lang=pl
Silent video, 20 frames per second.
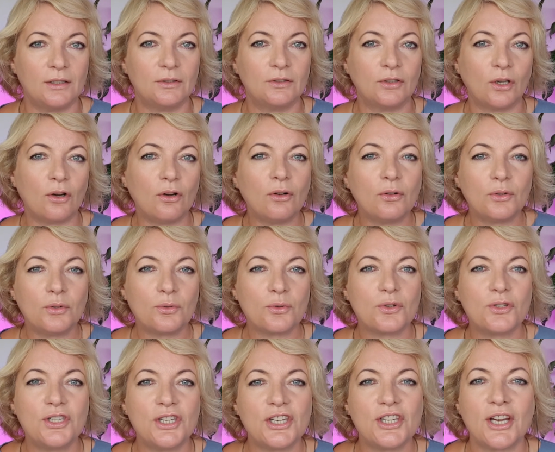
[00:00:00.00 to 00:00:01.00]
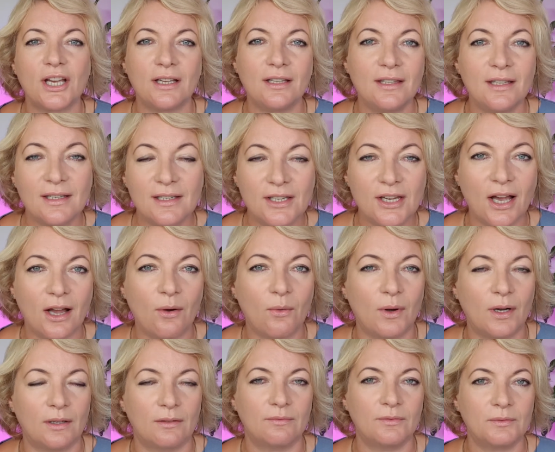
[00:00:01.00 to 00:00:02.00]
to już dzisiaj nie
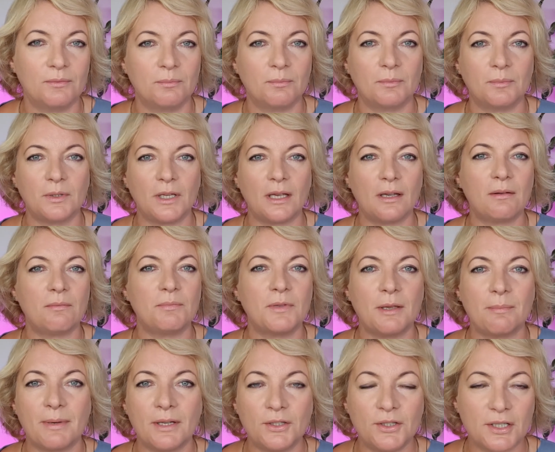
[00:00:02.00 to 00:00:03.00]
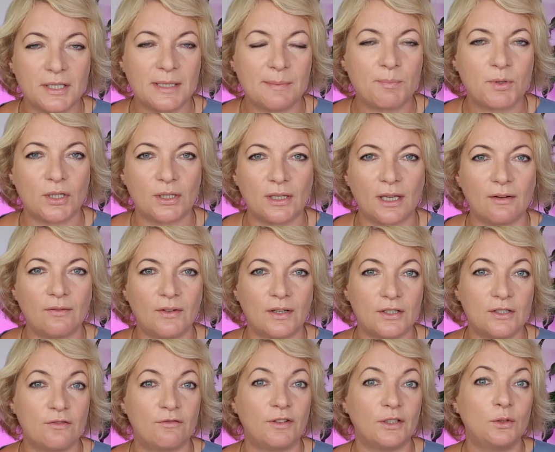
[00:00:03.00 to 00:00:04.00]
działa. Nie, nie będziesz
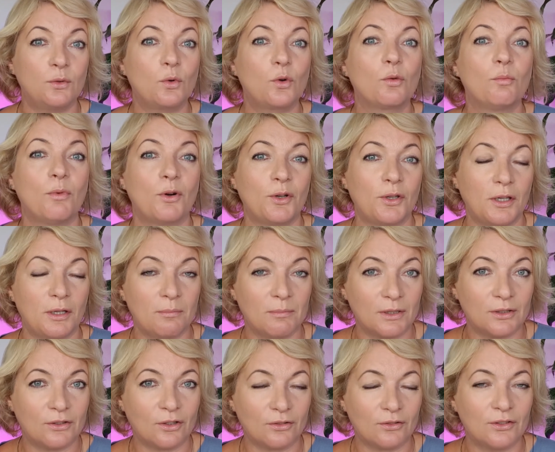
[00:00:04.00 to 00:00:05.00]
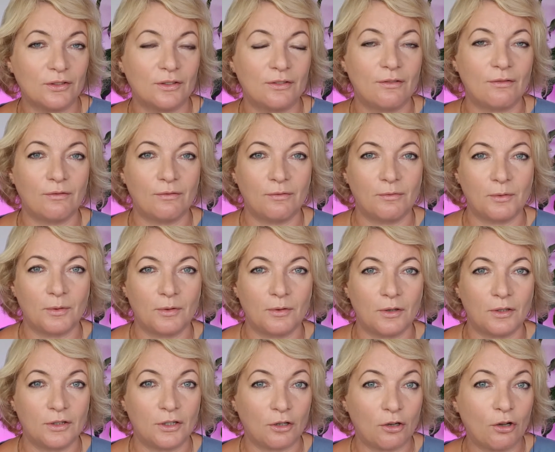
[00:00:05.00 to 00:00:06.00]
sprzedawać według mojej metody
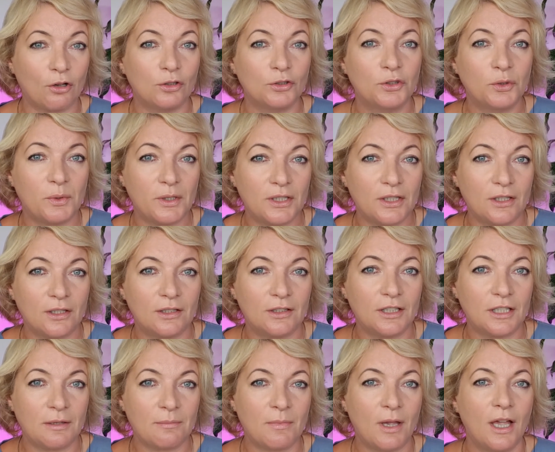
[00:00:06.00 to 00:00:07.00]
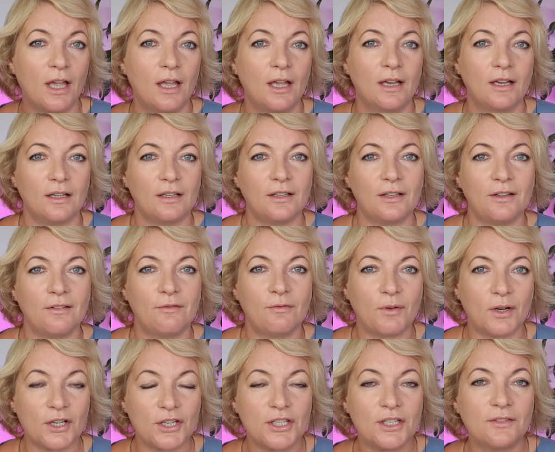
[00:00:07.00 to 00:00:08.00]
w The Gold Winning Team
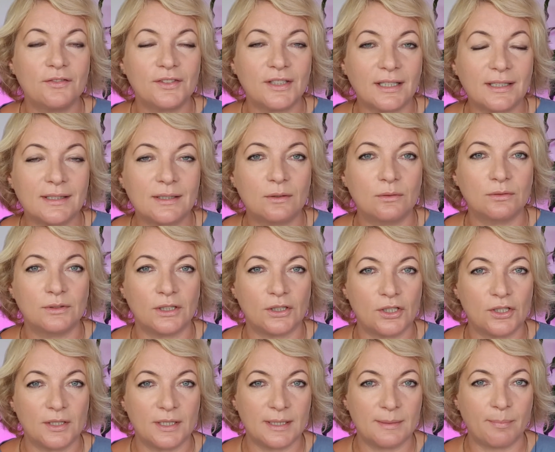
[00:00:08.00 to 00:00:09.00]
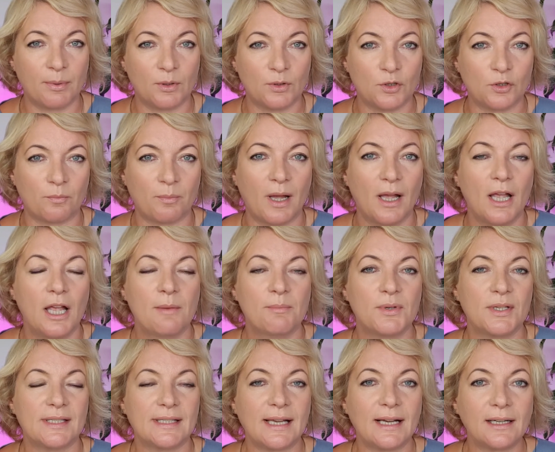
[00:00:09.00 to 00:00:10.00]
właśnie w tak skuteczny sposób.
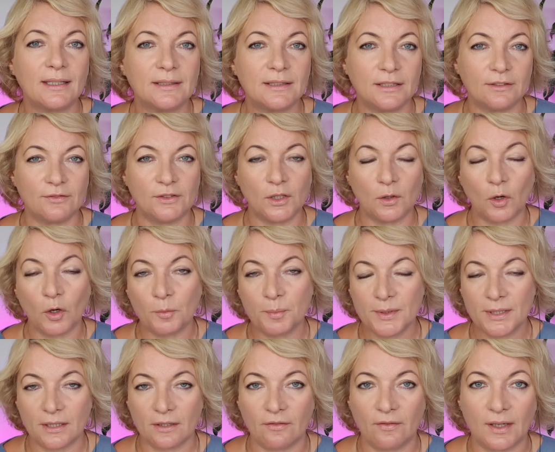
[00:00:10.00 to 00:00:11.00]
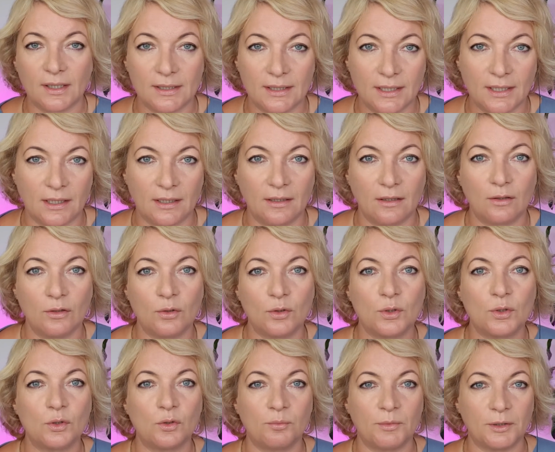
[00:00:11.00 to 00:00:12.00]
Przez aktywną obserwację
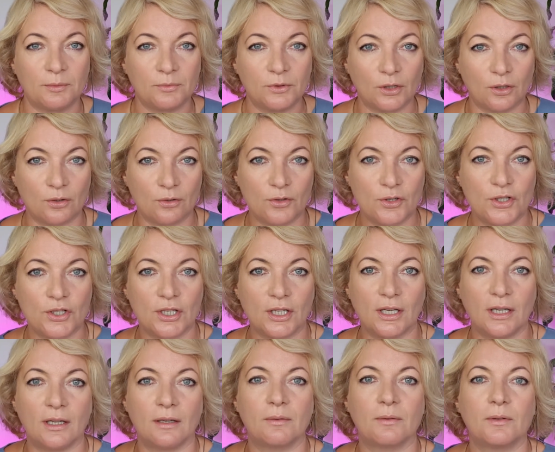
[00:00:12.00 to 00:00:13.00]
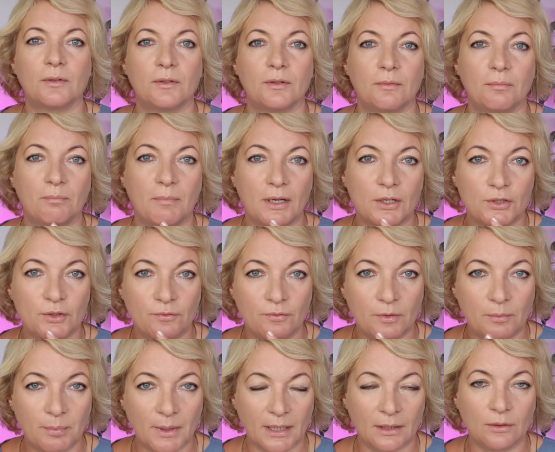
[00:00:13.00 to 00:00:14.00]
rozumiem to, że masz
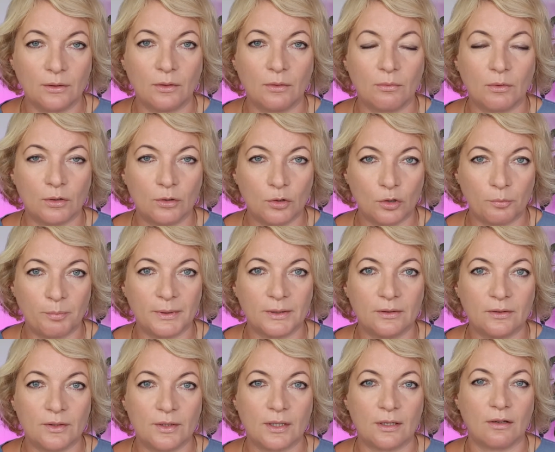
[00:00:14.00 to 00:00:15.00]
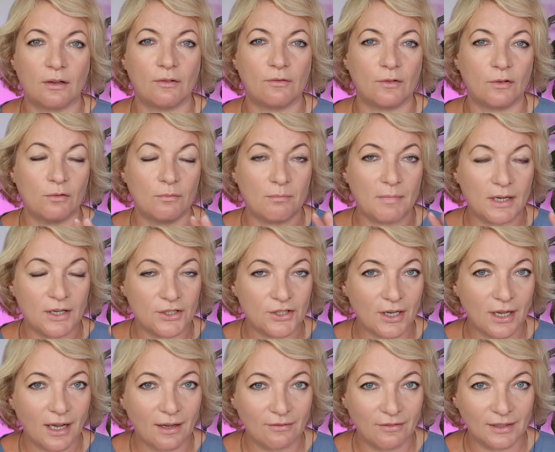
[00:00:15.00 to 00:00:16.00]
wybraną grupę docelową,
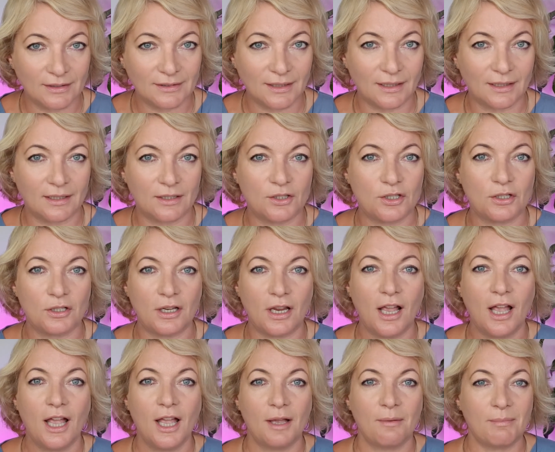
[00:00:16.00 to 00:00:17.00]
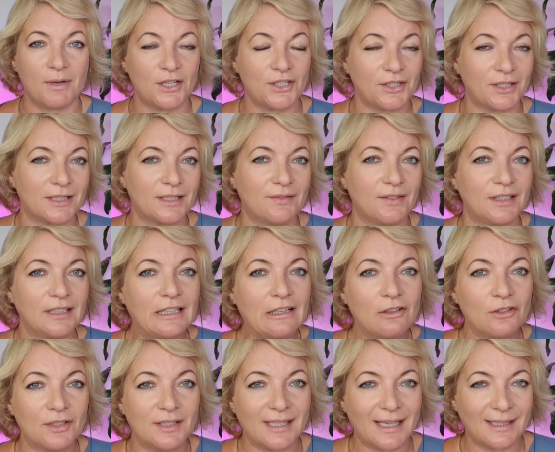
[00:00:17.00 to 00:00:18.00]
masz awatara, czyli masz tak
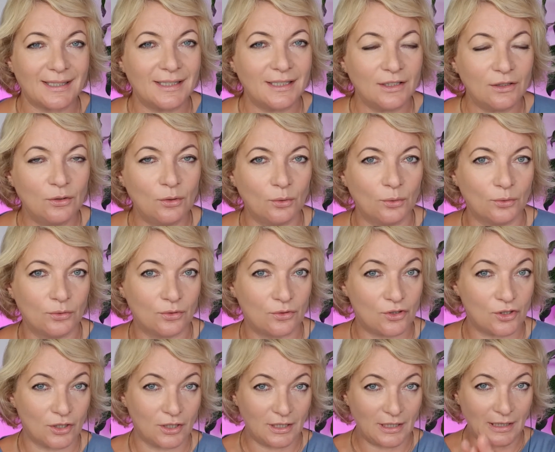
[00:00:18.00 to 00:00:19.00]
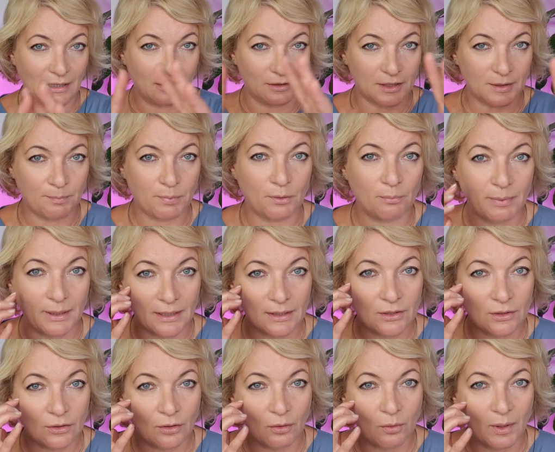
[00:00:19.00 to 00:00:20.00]
zwanego sassy dude, czyli spro,
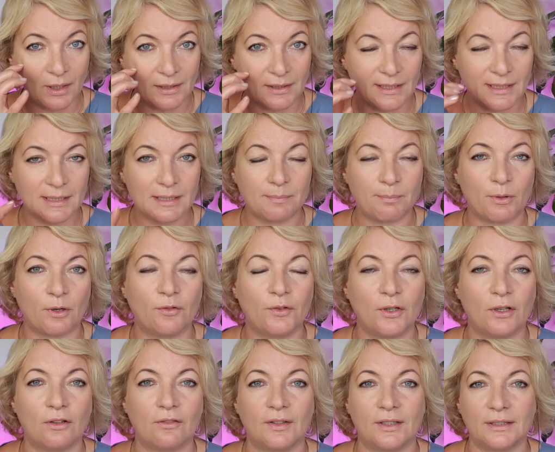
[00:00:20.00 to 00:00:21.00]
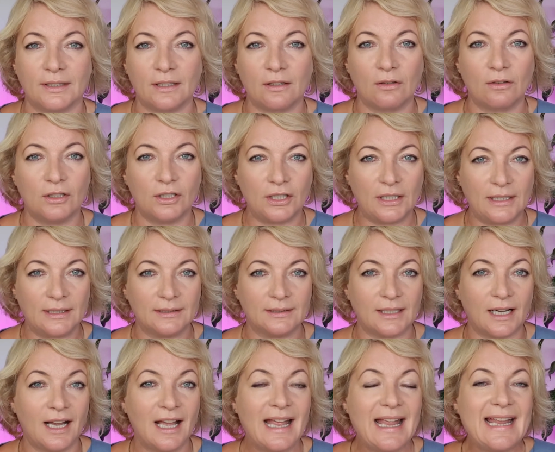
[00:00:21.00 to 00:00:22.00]
bardzo dokładnie sprofilowanego
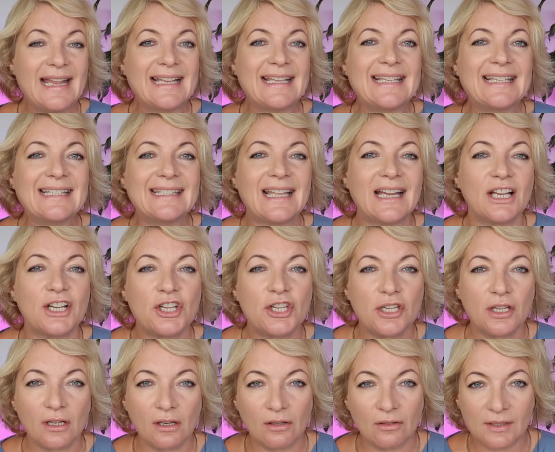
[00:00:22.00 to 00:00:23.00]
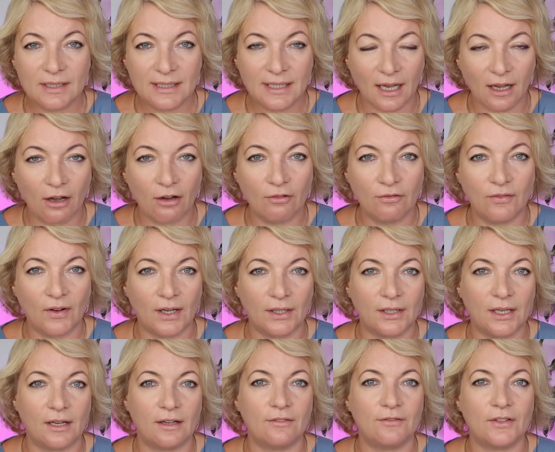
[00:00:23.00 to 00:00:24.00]
klienta, znasz jego
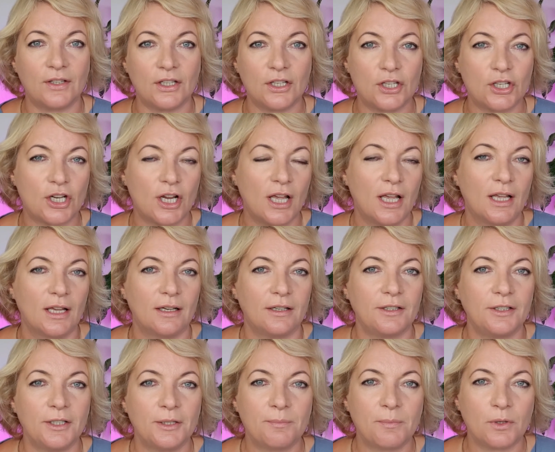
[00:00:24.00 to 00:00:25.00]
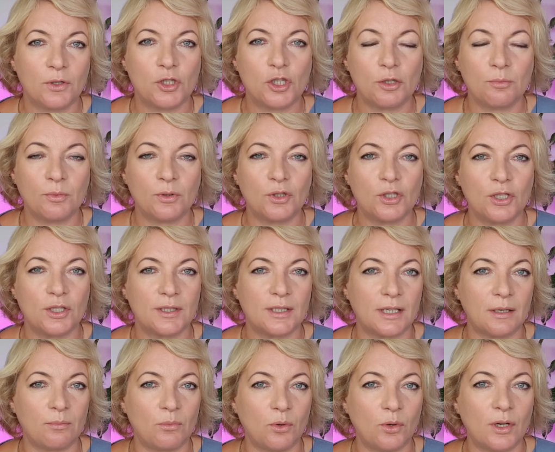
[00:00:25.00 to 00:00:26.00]
zachowania, wiesz e, no, czym on się
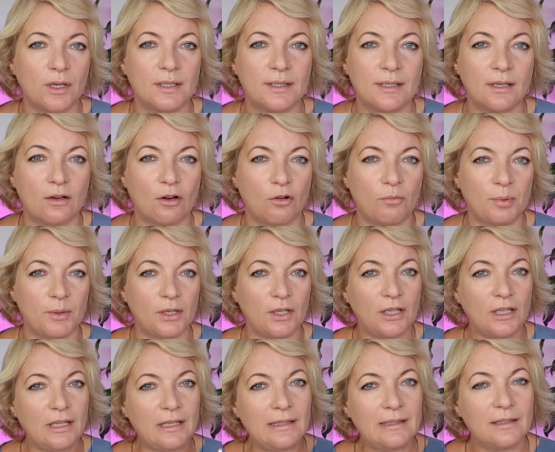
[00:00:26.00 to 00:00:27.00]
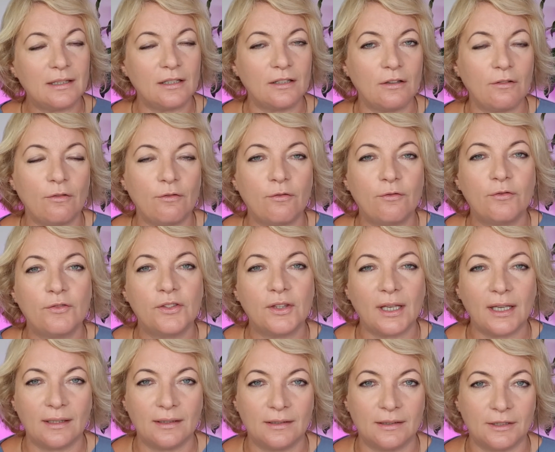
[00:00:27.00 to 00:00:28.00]
zajmuje, co robi i ty
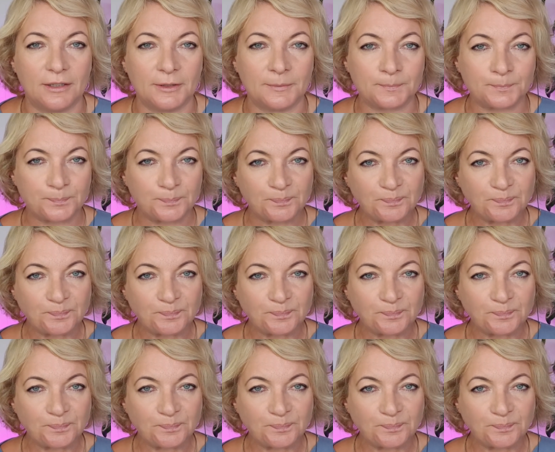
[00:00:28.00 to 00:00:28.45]
wtedy